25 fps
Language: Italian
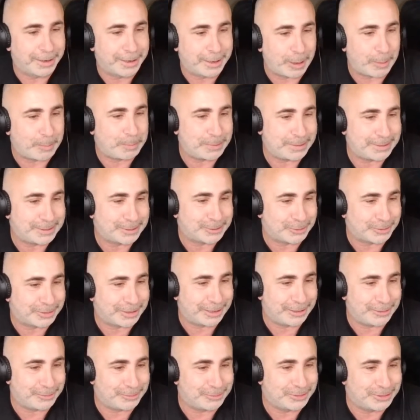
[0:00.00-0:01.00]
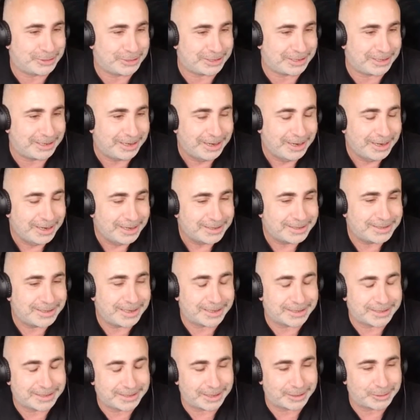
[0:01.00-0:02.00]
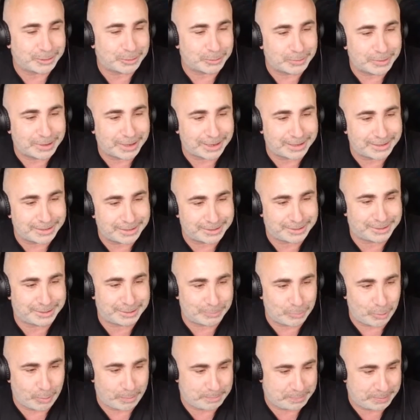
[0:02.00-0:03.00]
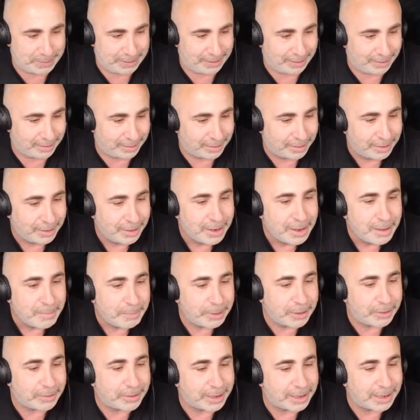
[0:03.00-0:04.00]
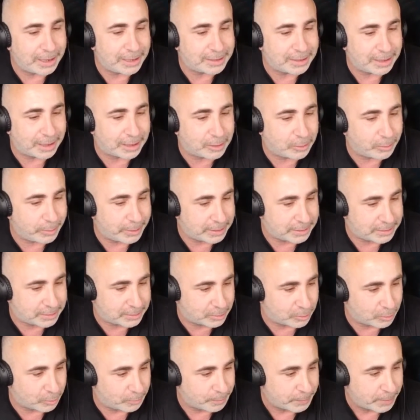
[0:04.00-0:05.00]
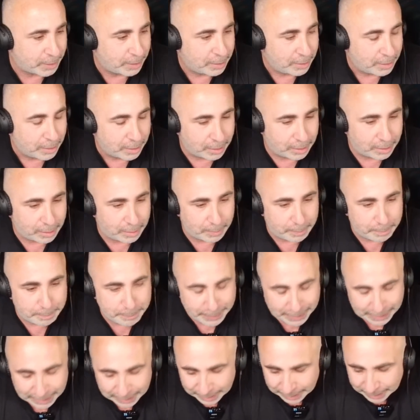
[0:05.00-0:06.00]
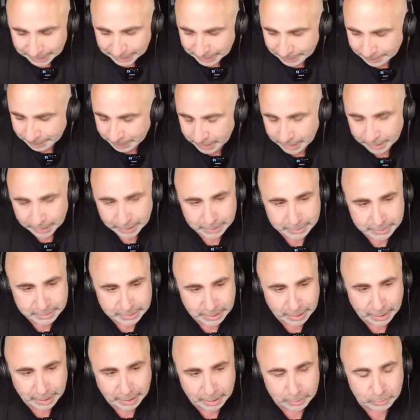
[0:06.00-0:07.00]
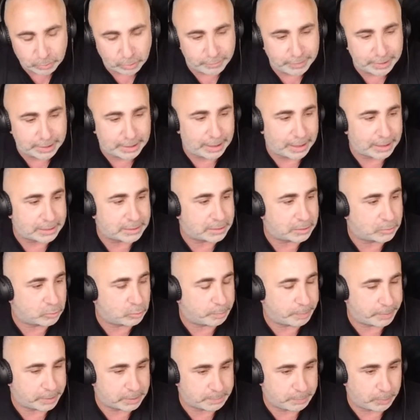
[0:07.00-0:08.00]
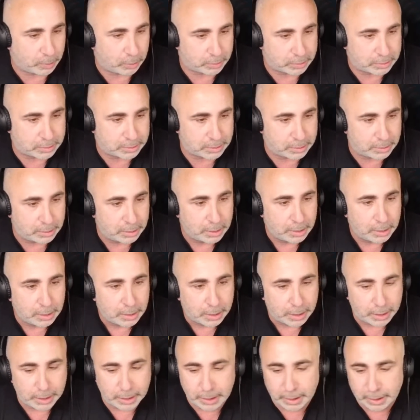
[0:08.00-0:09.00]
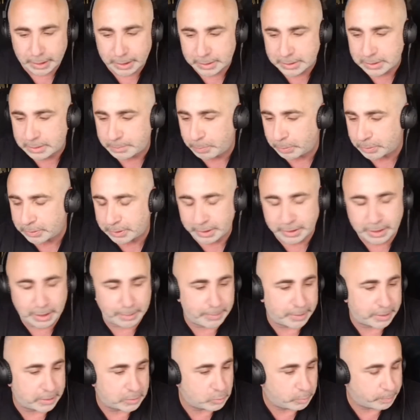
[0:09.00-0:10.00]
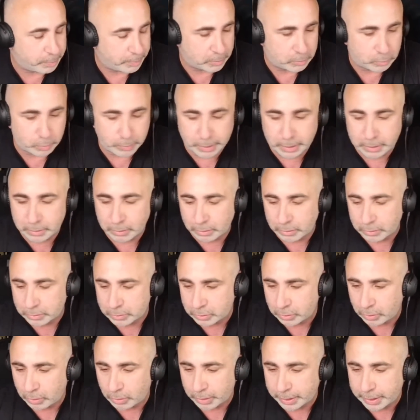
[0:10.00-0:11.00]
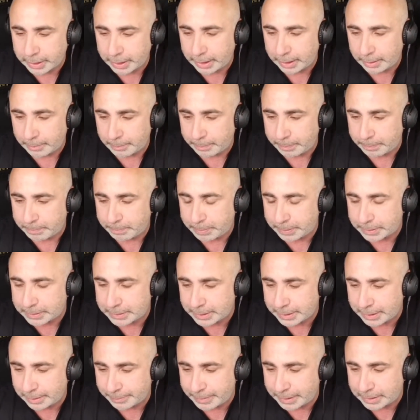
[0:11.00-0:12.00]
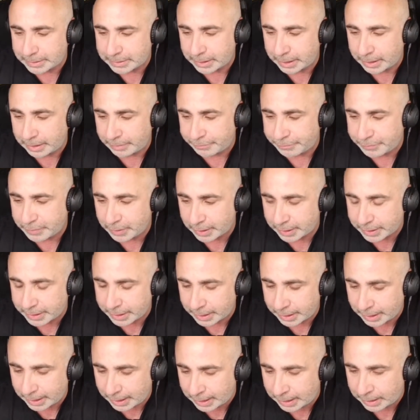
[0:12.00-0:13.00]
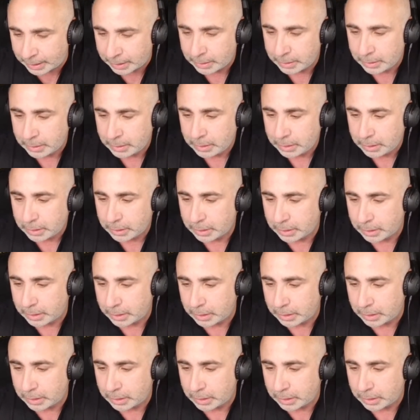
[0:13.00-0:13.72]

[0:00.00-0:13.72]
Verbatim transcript: capisco che non ci sia stato un grandissimo appeal, però in realtà questo eh, parla eh, della nuova classe Super Sport, eh, che si potrà chiamare Super Twin, non lo so, che praticamente affiancherà eh,